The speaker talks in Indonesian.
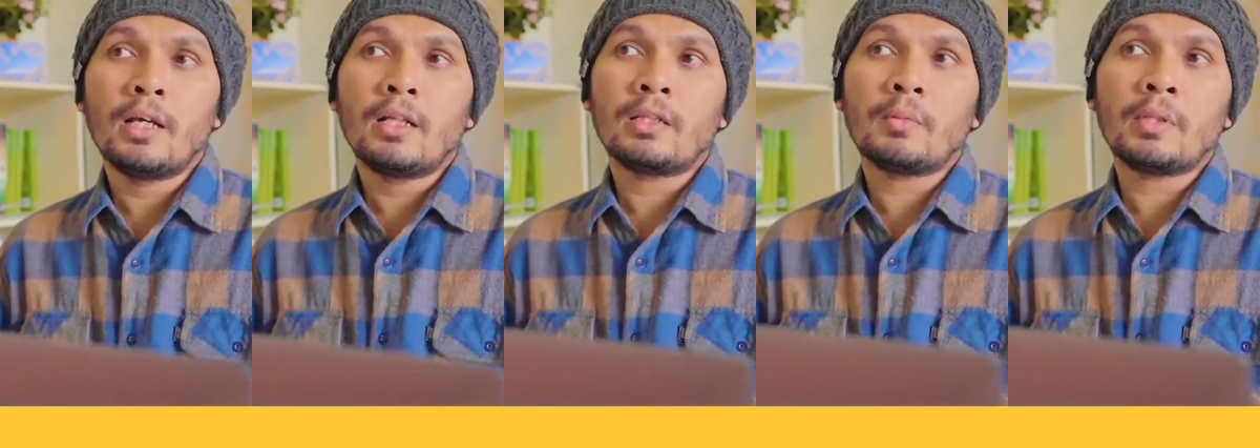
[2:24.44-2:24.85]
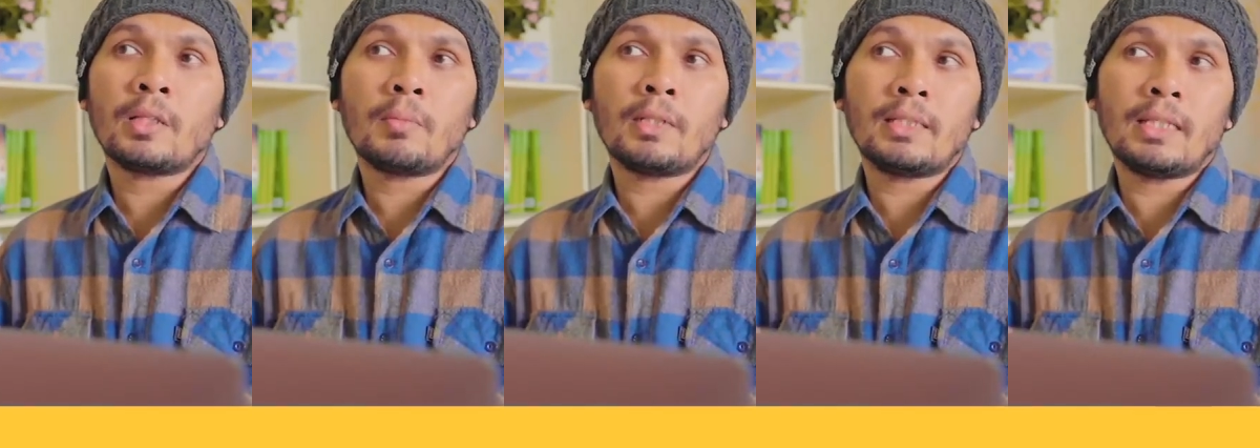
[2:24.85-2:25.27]

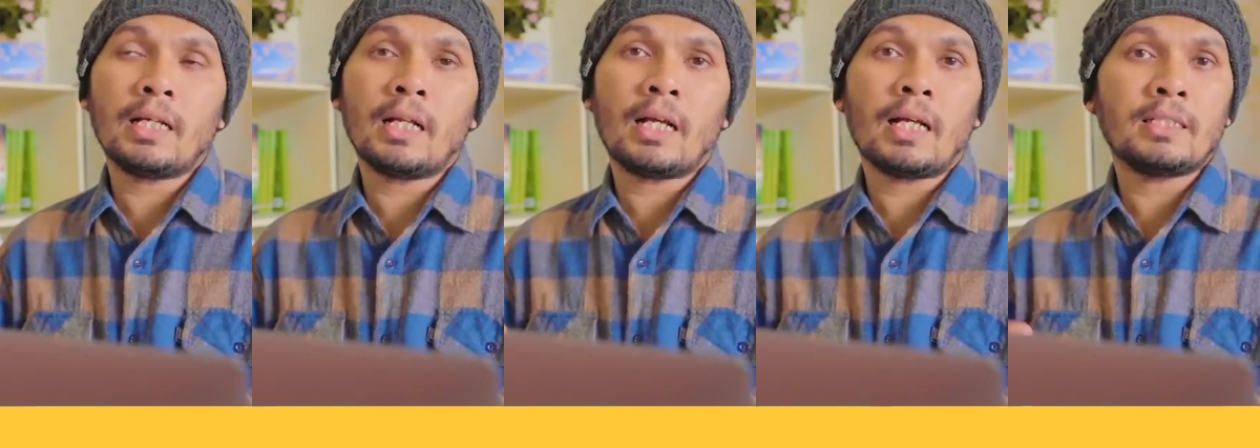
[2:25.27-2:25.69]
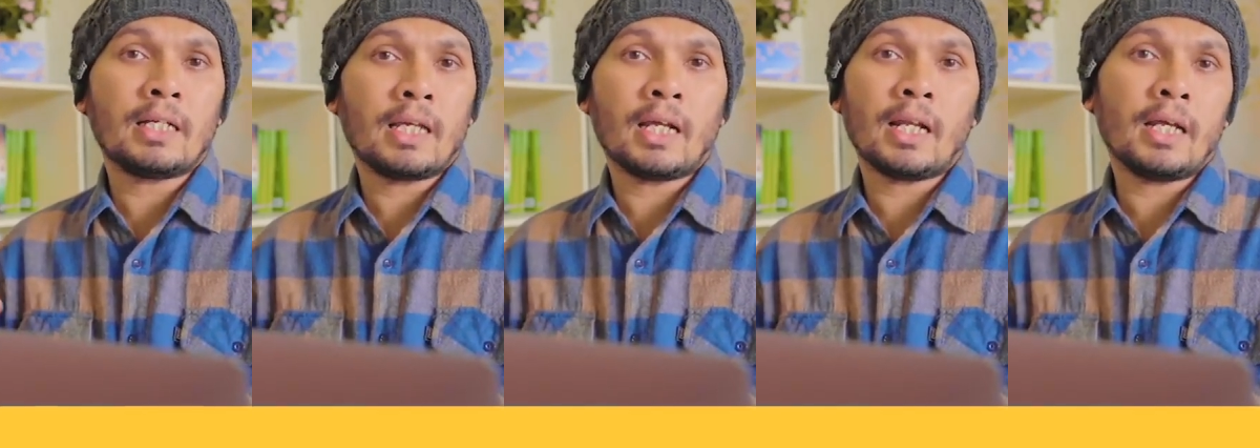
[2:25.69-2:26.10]
teman-teman tinggal ngajak
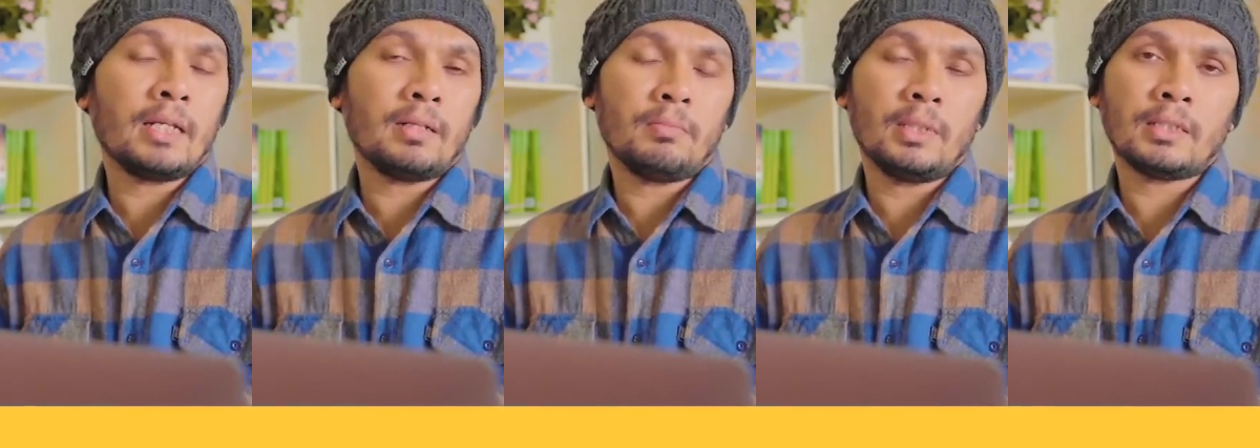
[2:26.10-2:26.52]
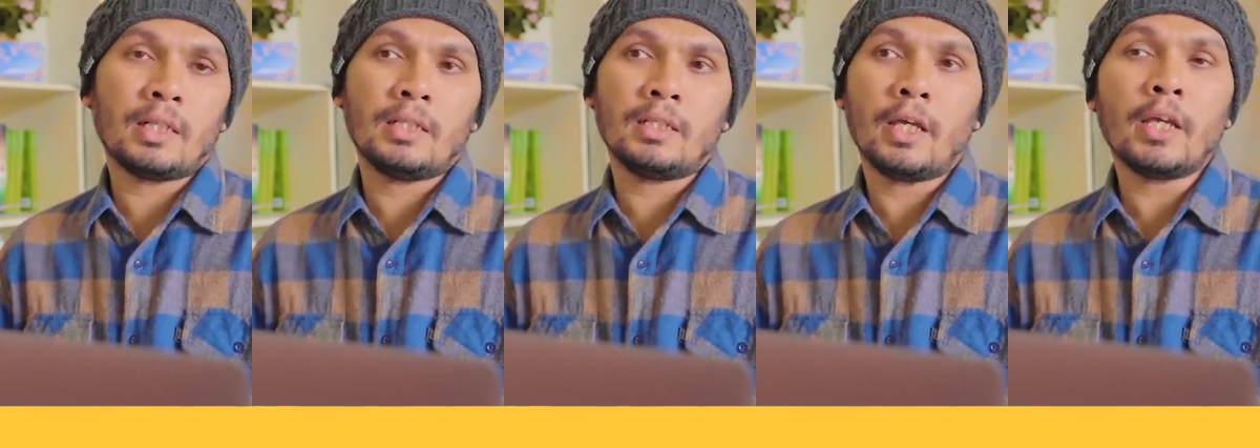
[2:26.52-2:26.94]
yang lain.
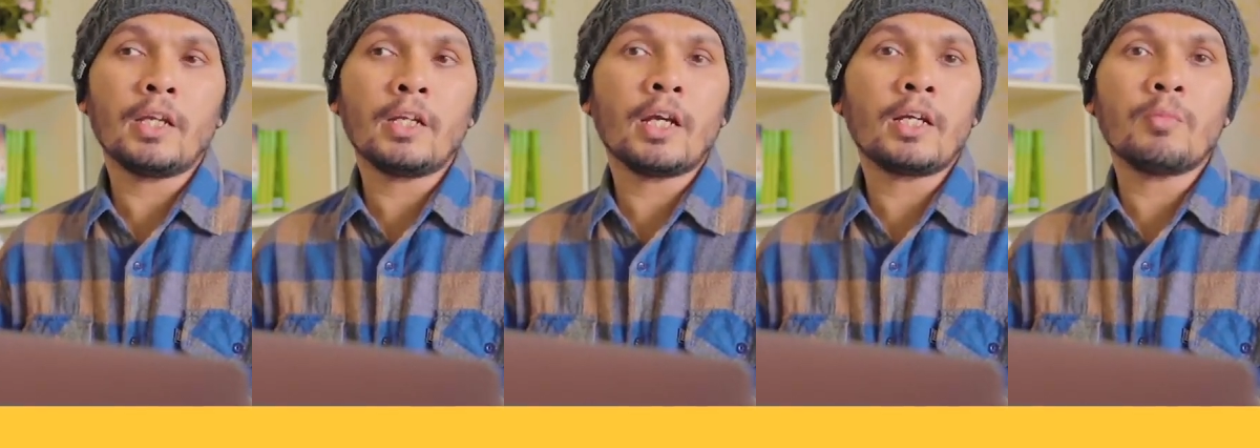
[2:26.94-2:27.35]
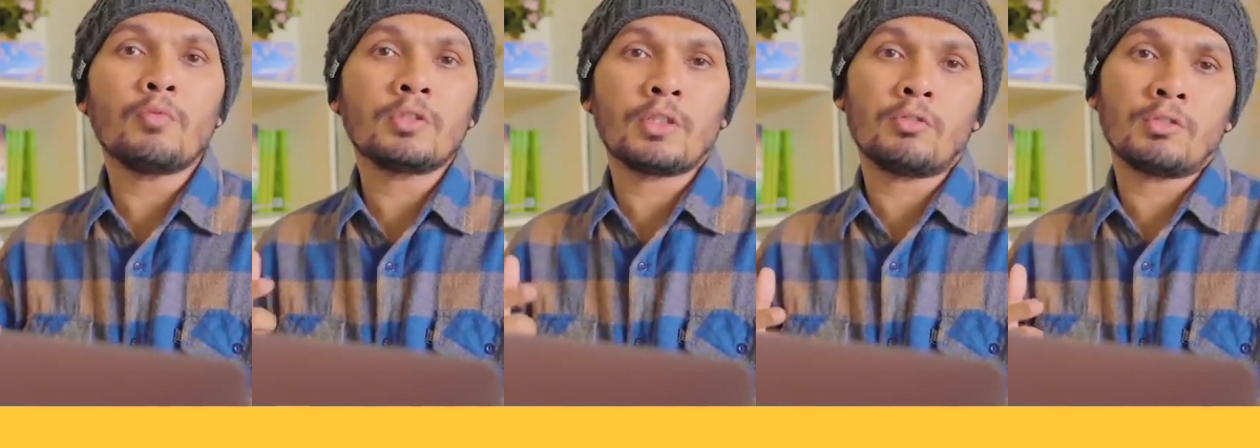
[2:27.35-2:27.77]
Misalnya, eh ini ada
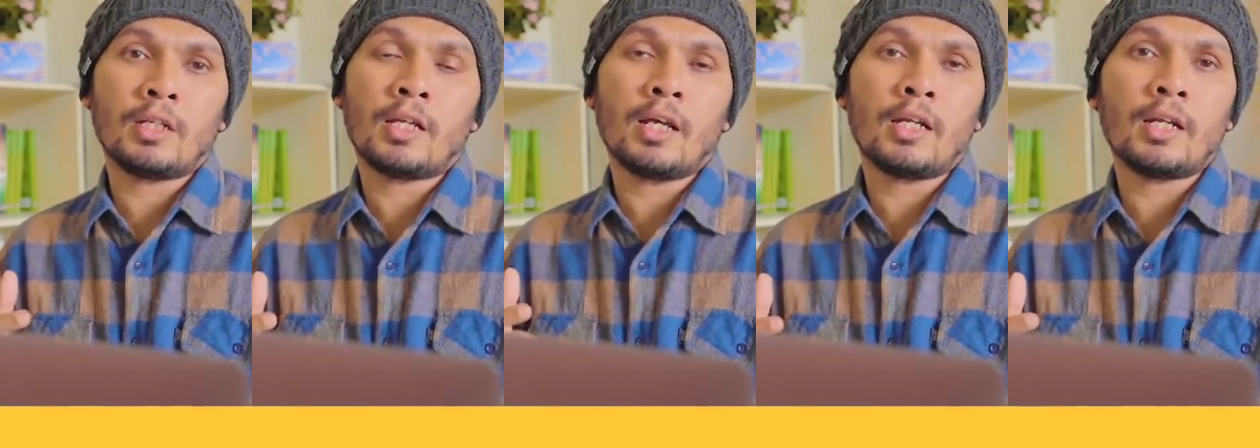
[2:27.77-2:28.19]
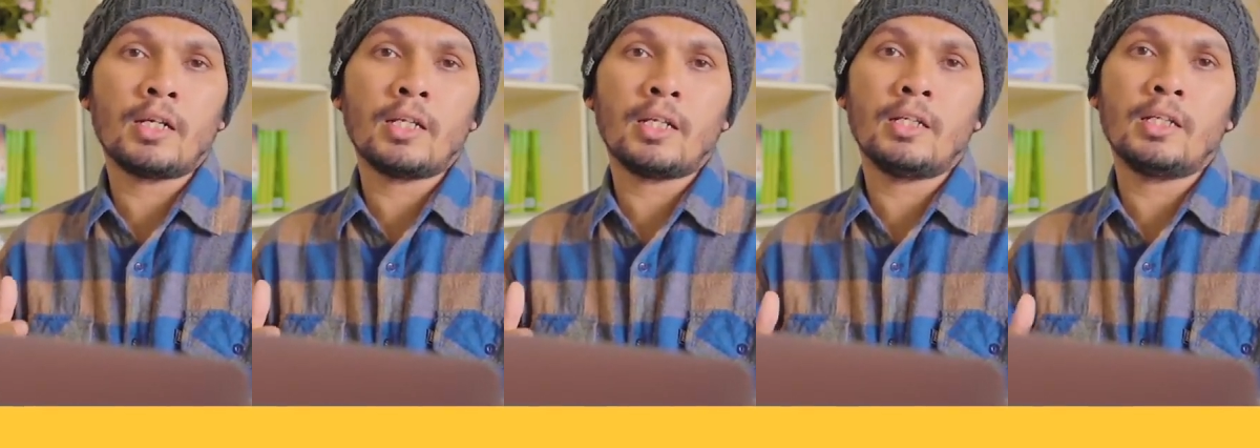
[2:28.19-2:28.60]
booster Ustadz Hanan
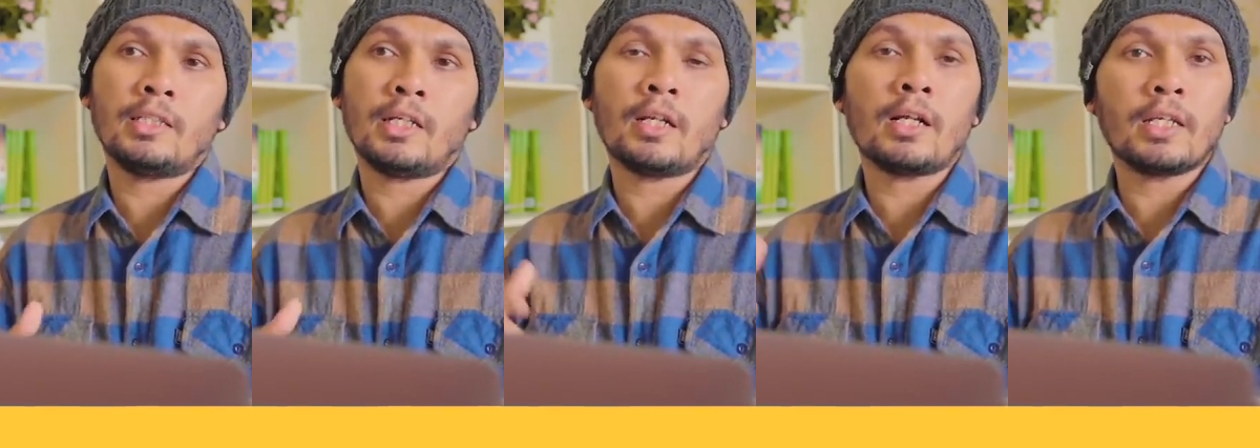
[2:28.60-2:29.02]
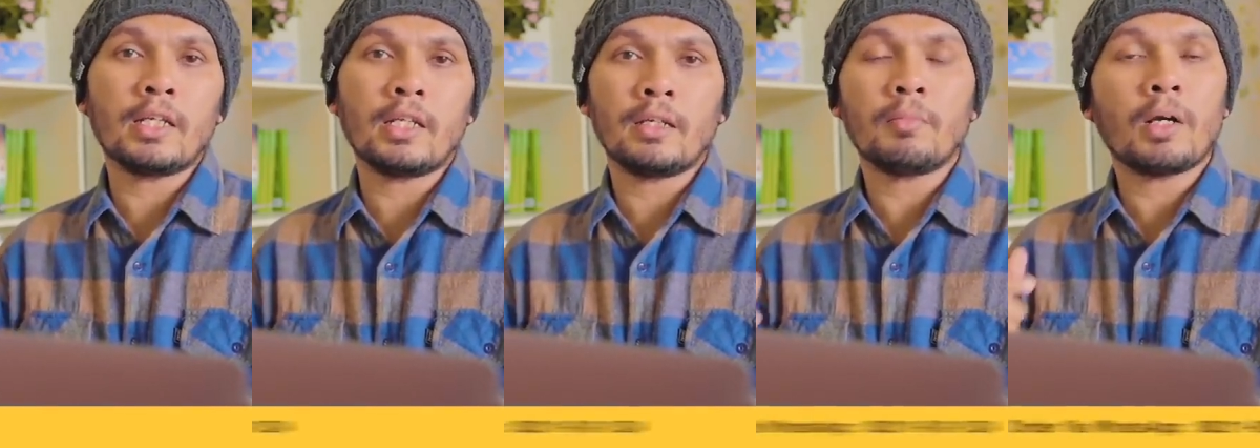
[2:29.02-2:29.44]
nih di channel
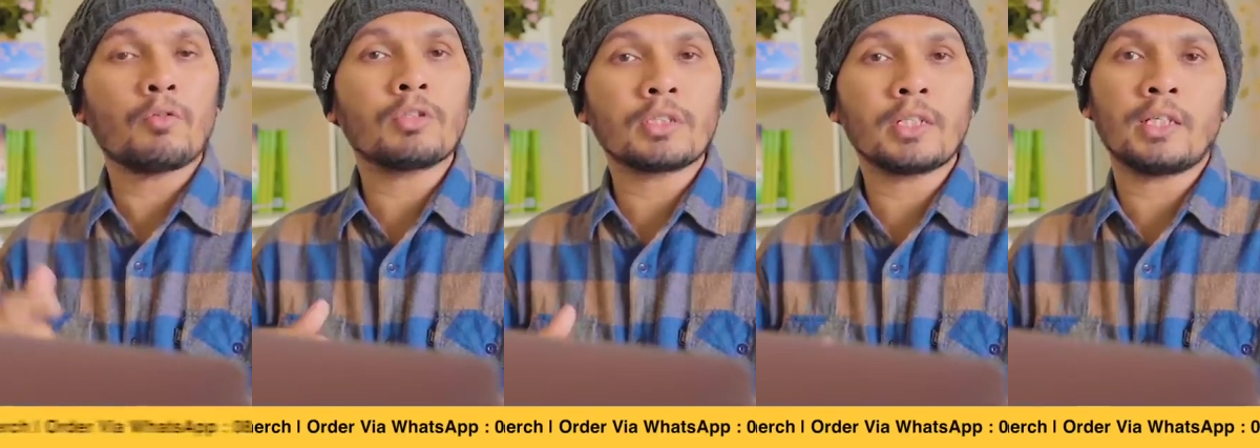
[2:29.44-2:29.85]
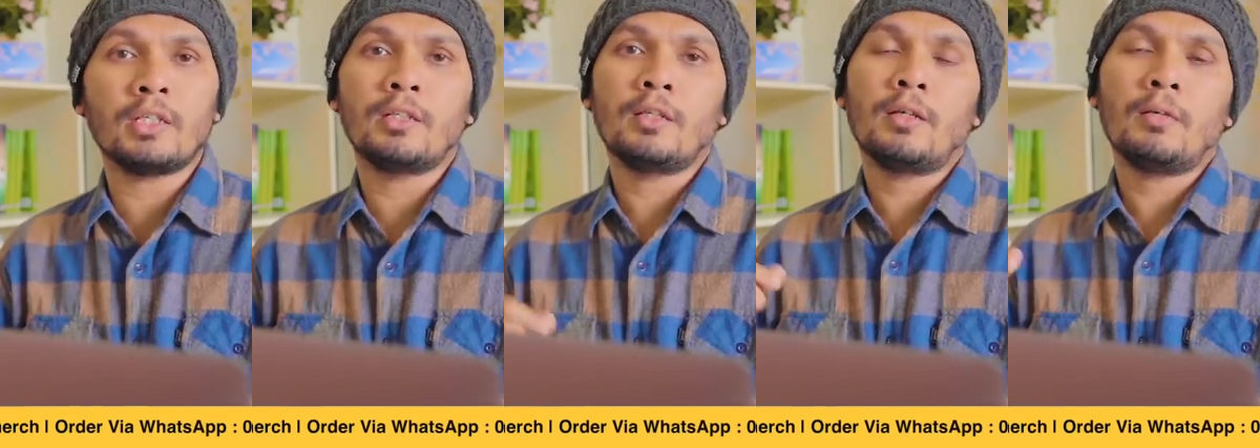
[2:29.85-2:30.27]
ini, bagus nih,
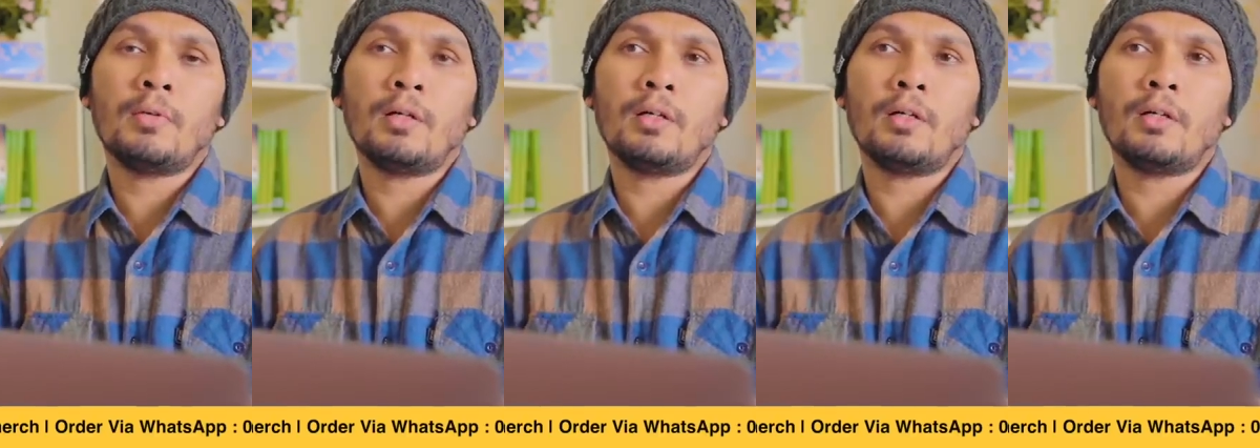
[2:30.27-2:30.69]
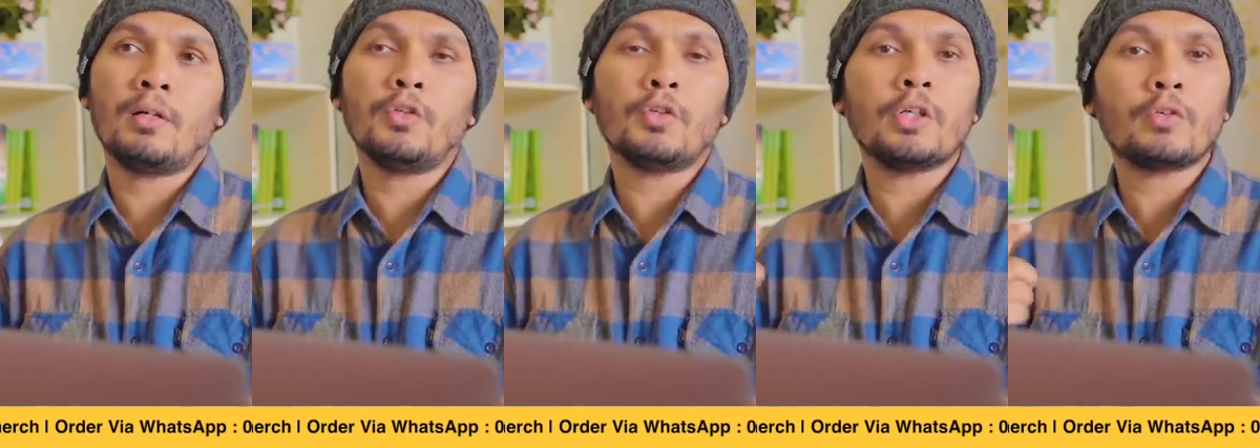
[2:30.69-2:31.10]
uh,
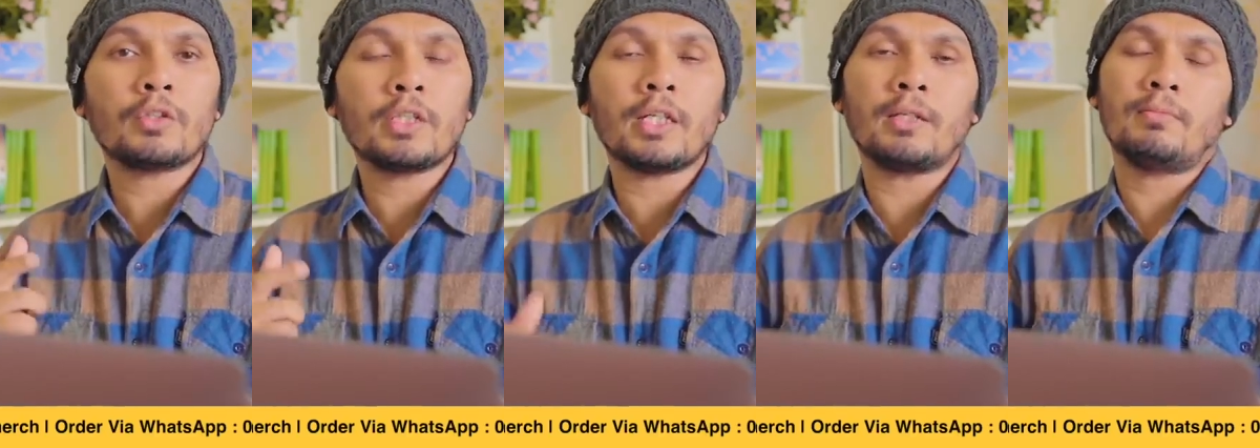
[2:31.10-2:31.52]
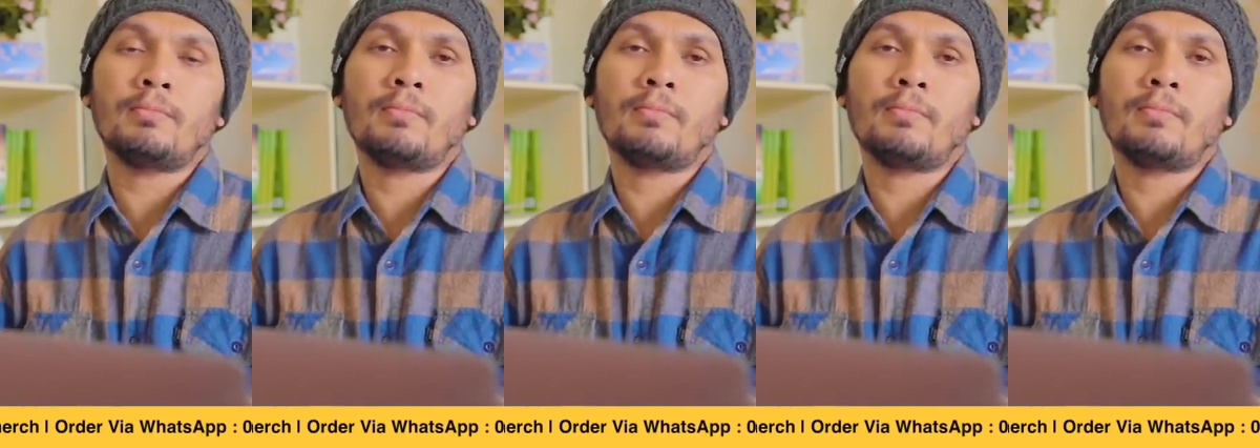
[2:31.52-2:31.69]
yuk ikutin.